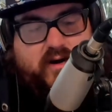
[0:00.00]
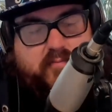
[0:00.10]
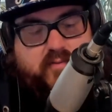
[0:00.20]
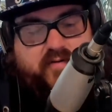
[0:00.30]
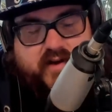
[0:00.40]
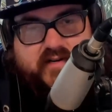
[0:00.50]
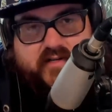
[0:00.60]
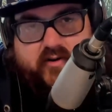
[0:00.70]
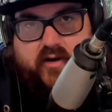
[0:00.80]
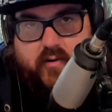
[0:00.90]
las
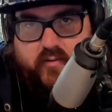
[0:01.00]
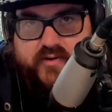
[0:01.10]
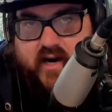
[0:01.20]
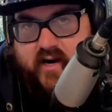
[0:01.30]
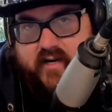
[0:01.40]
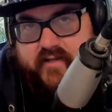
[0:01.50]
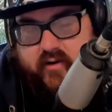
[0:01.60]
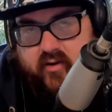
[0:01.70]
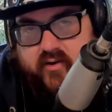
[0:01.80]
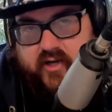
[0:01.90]
modificaciones que vos hagas y
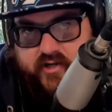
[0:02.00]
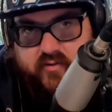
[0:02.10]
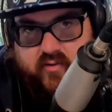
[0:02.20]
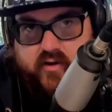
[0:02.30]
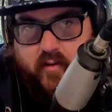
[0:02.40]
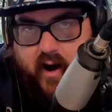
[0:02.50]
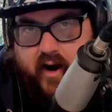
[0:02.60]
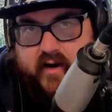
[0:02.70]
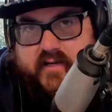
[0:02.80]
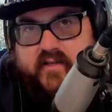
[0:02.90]
todos los archivos que
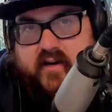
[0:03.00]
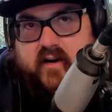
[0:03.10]
bajes